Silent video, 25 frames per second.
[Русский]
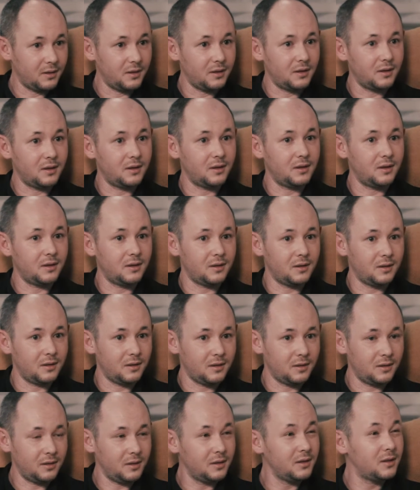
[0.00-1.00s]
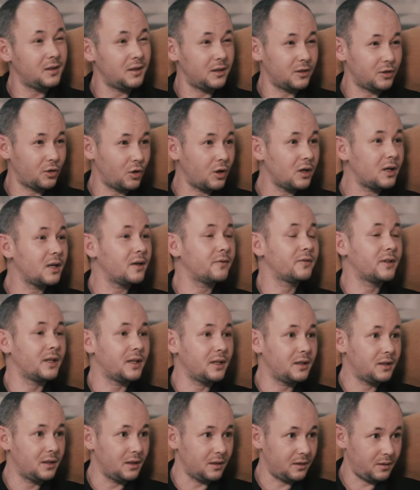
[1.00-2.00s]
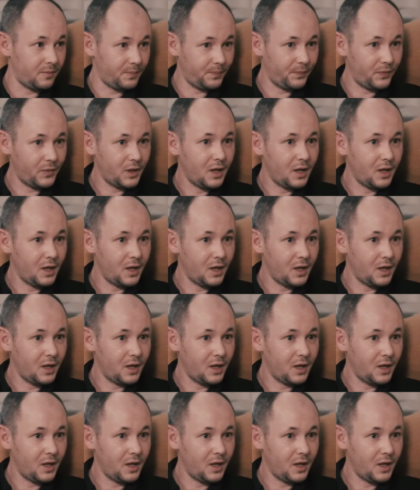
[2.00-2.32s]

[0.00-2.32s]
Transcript: э, интеллектуальный авторитет.